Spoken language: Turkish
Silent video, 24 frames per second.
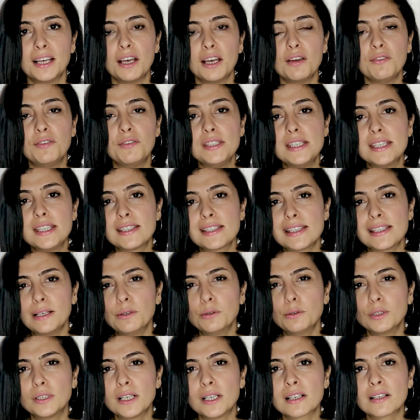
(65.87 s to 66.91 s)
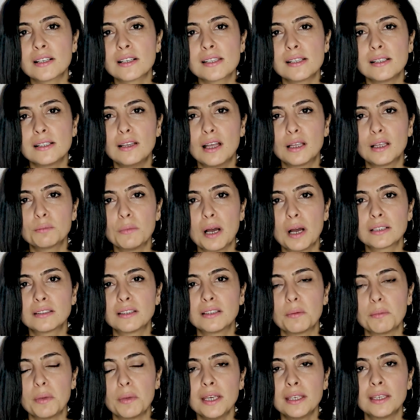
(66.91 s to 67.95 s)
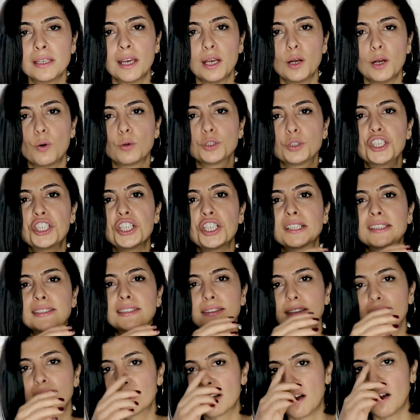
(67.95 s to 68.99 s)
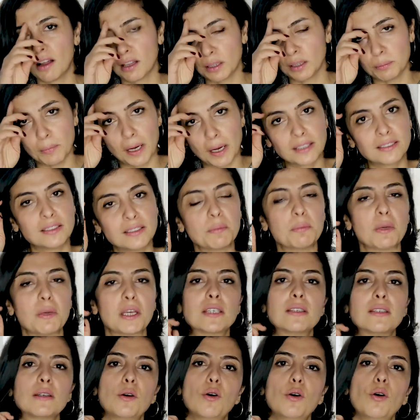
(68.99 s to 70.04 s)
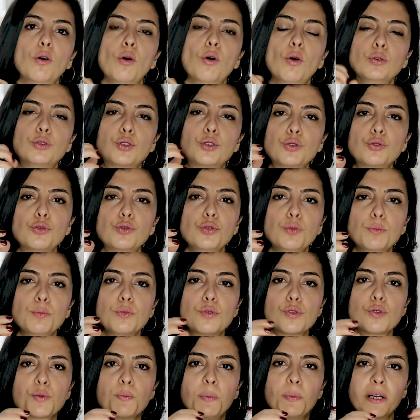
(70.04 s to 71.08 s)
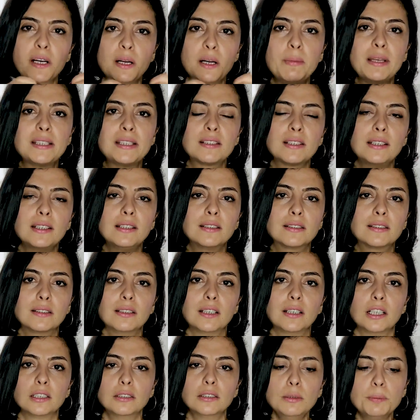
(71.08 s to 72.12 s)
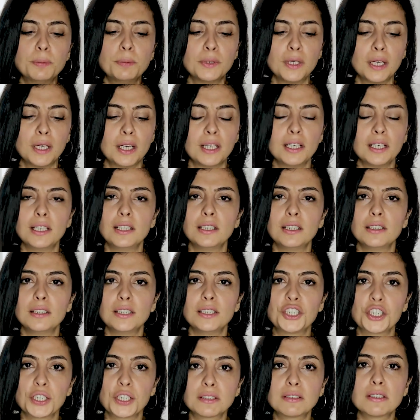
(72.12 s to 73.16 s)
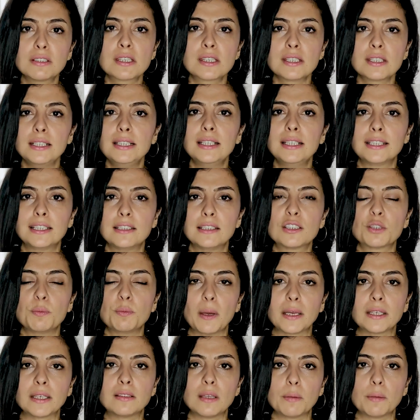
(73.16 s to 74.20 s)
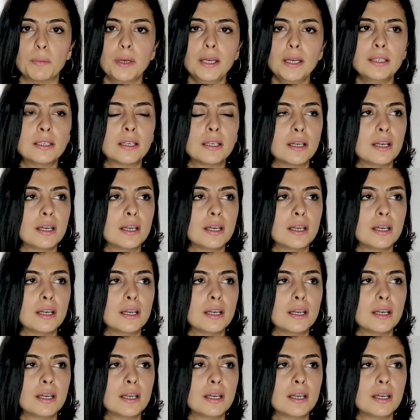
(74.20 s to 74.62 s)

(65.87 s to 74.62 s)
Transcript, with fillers: Fiziksel olarak hazırlanmak demek o çıktıları almak demek ölçtüğümüz parametreleri alıp e, çıktısıyla gitmek demek.